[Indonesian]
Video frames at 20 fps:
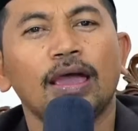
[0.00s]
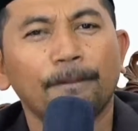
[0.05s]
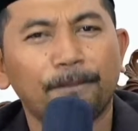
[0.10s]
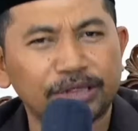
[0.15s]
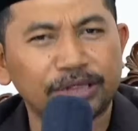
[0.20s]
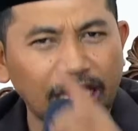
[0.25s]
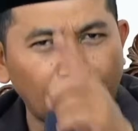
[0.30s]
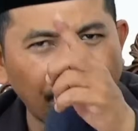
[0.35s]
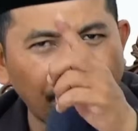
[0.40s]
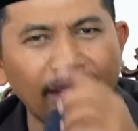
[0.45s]

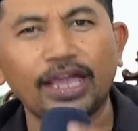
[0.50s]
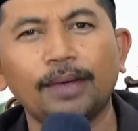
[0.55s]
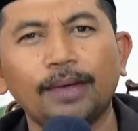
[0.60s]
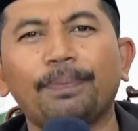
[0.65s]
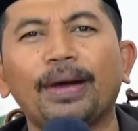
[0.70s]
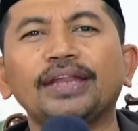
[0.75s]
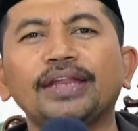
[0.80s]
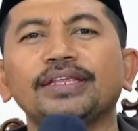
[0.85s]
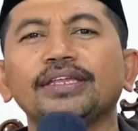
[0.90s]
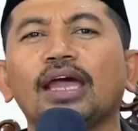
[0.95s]
Betapa
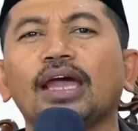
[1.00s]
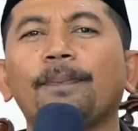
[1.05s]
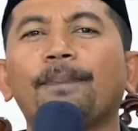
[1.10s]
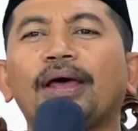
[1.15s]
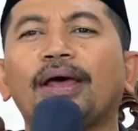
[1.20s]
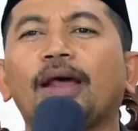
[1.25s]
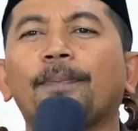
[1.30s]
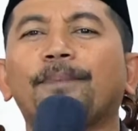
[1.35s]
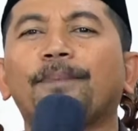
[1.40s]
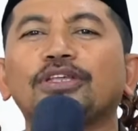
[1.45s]
hebatnya
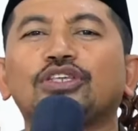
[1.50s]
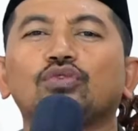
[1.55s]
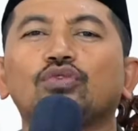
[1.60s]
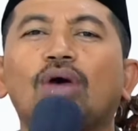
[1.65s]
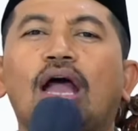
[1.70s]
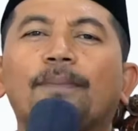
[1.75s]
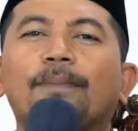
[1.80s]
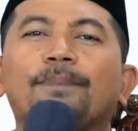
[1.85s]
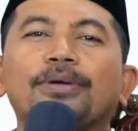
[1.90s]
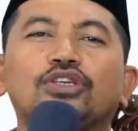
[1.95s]
para
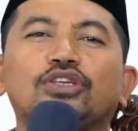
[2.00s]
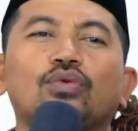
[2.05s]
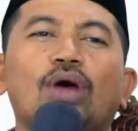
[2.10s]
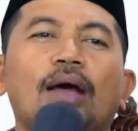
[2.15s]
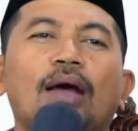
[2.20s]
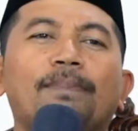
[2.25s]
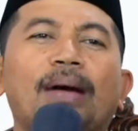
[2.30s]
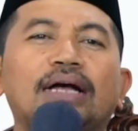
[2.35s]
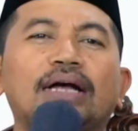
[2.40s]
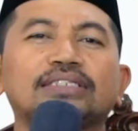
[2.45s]

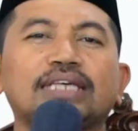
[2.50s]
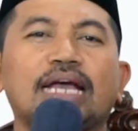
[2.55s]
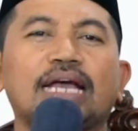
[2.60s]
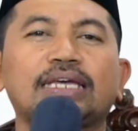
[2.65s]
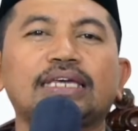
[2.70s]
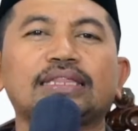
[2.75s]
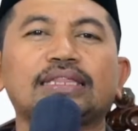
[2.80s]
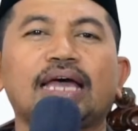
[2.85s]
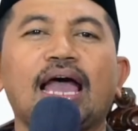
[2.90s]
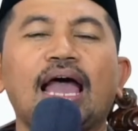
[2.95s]
pejuang-pejuang bangsa
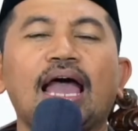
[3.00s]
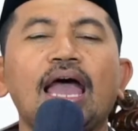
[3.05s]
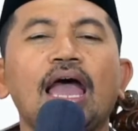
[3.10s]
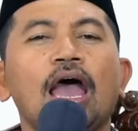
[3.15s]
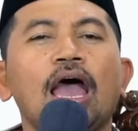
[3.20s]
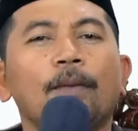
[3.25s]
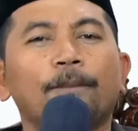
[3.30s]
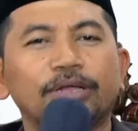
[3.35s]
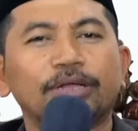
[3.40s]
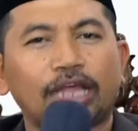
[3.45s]
kita.
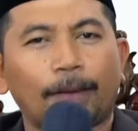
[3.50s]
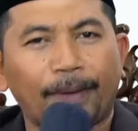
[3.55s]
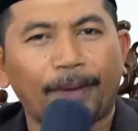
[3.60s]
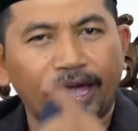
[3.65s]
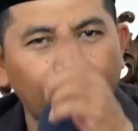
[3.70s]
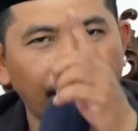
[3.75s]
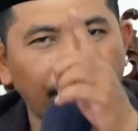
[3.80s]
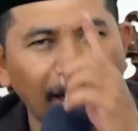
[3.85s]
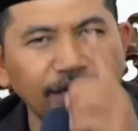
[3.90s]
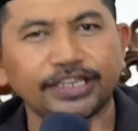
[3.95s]
Betapa
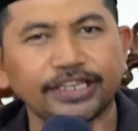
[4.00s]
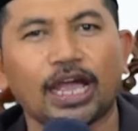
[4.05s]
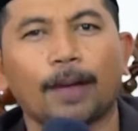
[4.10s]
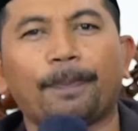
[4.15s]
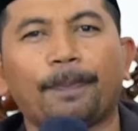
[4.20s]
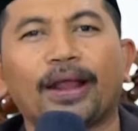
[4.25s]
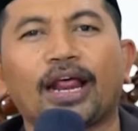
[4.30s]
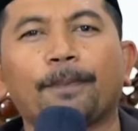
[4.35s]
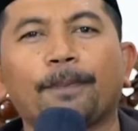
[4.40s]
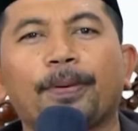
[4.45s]
hebatnya
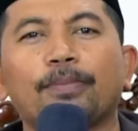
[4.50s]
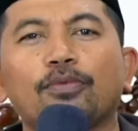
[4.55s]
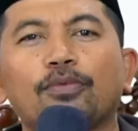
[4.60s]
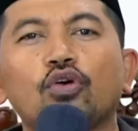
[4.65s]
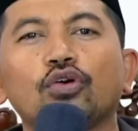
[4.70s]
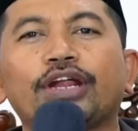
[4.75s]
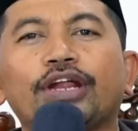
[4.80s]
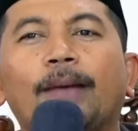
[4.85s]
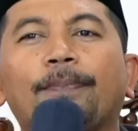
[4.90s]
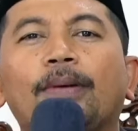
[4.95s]
para
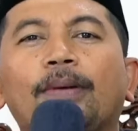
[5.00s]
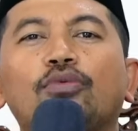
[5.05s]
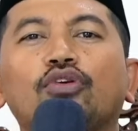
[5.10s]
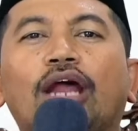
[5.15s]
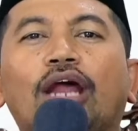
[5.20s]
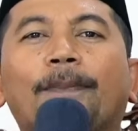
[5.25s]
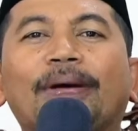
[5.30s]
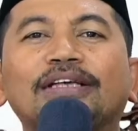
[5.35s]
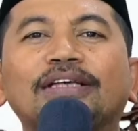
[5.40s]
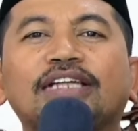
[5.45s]

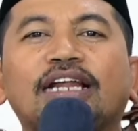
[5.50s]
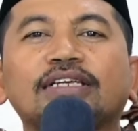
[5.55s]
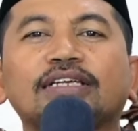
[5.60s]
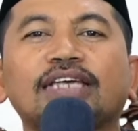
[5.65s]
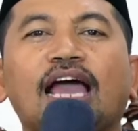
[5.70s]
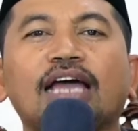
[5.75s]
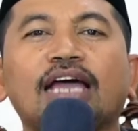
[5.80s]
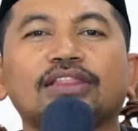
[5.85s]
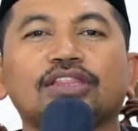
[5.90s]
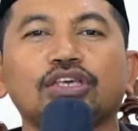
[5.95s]
pemuda-pemuda pada
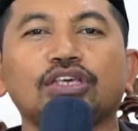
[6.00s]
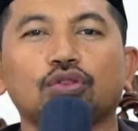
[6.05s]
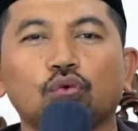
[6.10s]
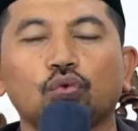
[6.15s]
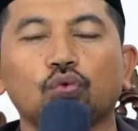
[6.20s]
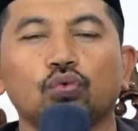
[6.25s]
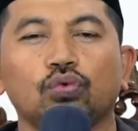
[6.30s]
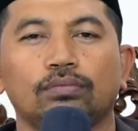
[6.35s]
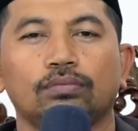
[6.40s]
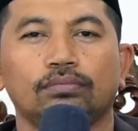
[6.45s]
saat
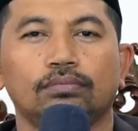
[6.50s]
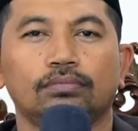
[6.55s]
itu.